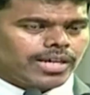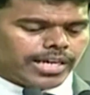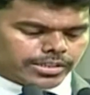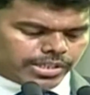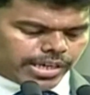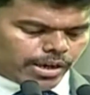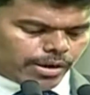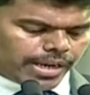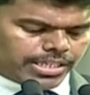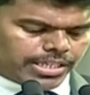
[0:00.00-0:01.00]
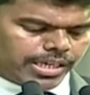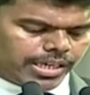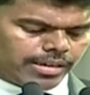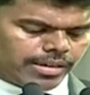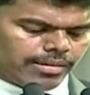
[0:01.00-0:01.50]
రైతు శ్రేయాభిలాషి
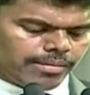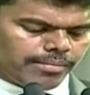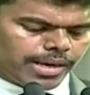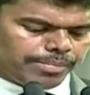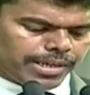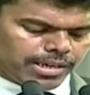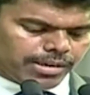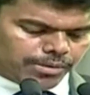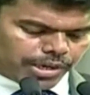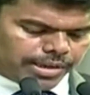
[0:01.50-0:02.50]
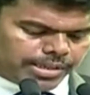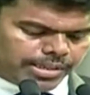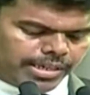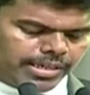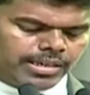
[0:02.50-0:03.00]
మన ప్రీత
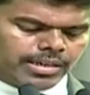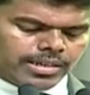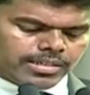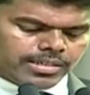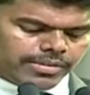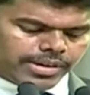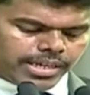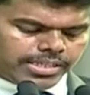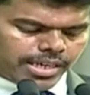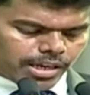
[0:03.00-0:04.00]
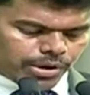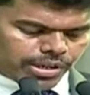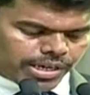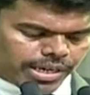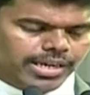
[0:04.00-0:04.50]
ముఖ్యమంత్రి శ్రీ వైఎస్
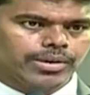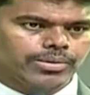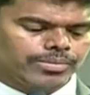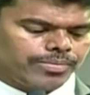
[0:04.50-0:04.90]
జగన్మోహన్ రెడ్డి గారు